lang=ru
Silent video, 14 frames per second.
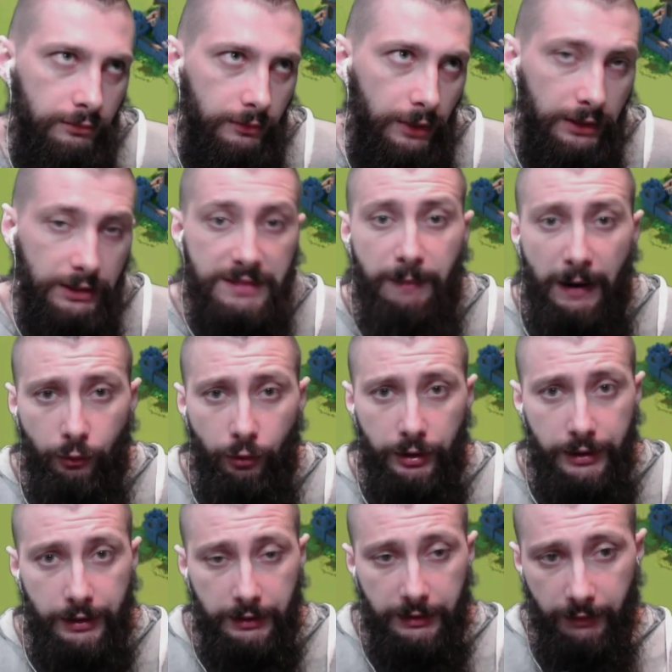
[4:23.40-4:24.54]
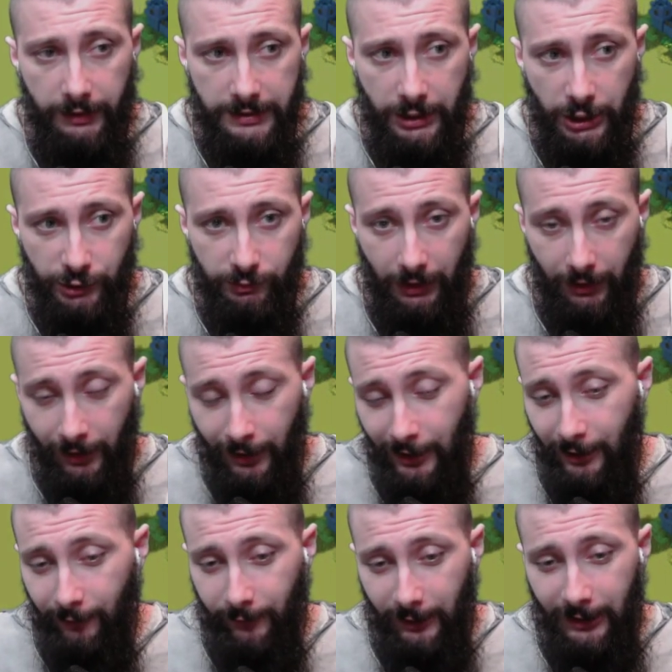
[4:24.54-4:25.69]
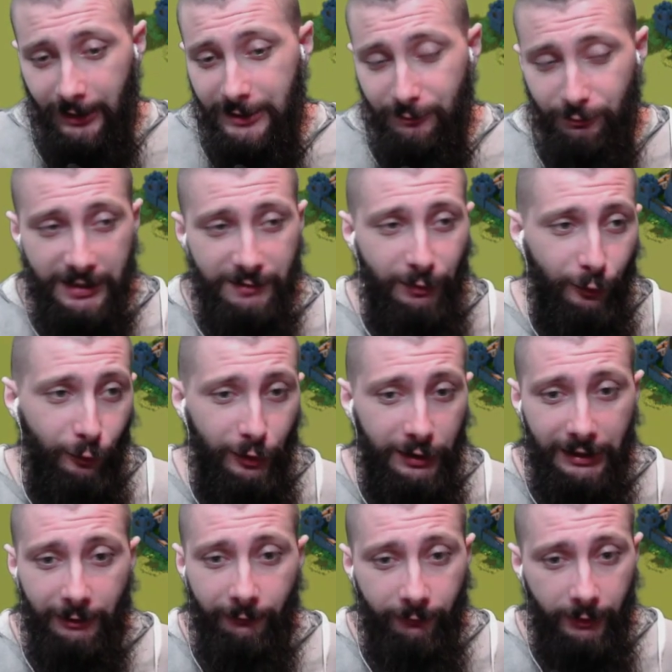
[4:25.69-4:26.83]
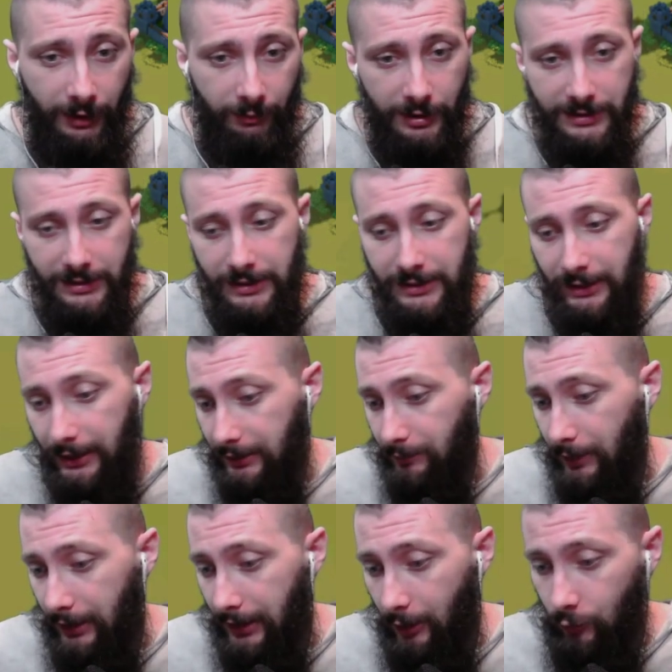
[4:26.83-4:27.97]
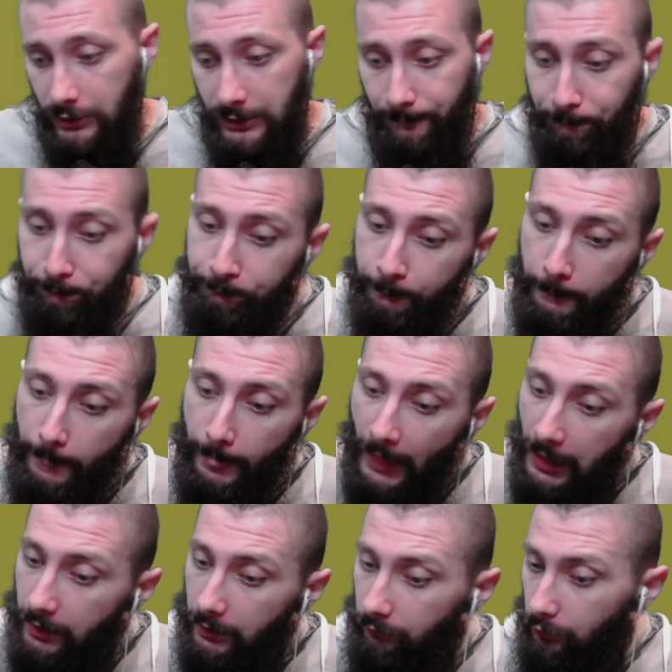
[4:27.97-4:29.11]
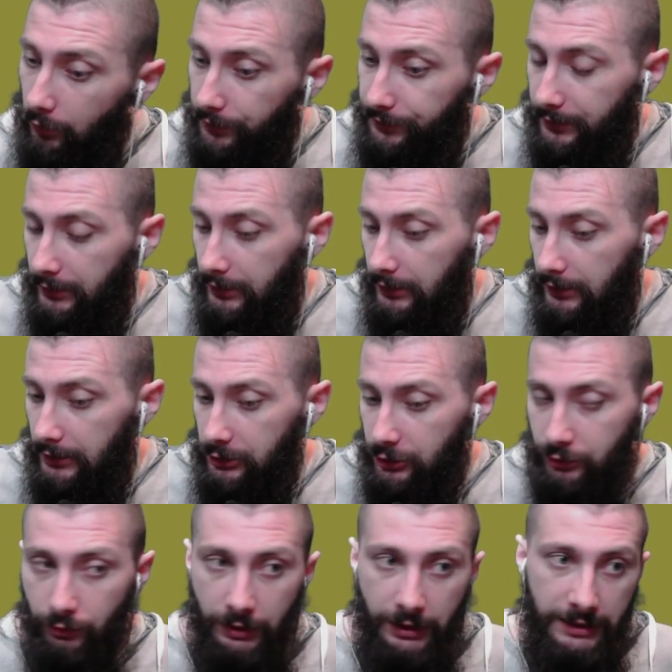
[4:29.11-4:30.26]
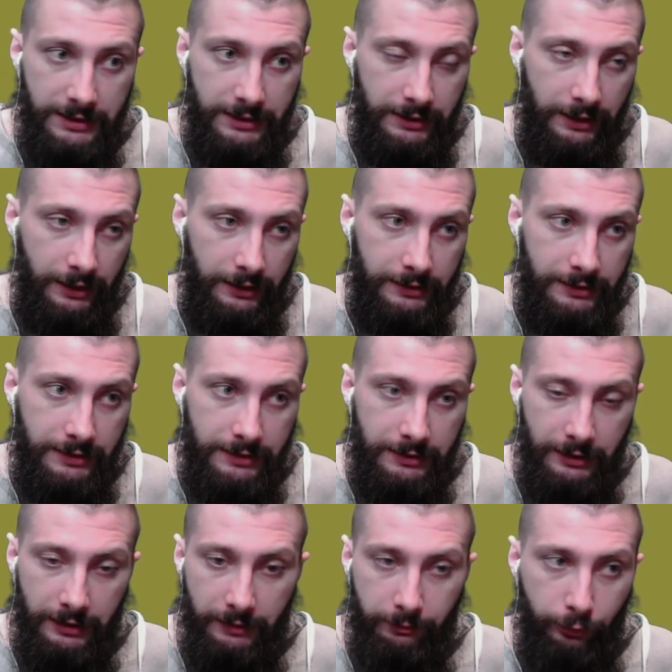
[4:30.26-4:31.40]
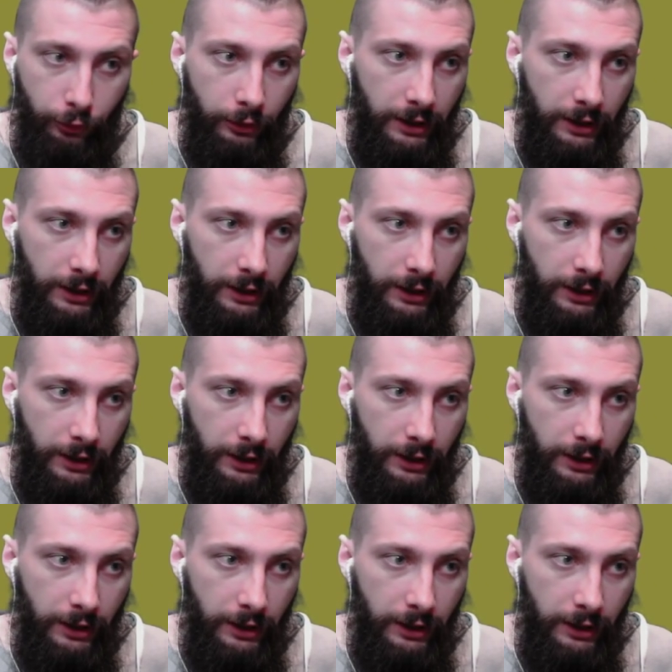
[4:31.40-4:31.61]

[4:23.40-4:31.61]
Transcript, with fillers: это спокойненько, давайте скажем так. Фриги теперь спокойненький фермер здесь, на этом аккаунте. Вот, э, что касается по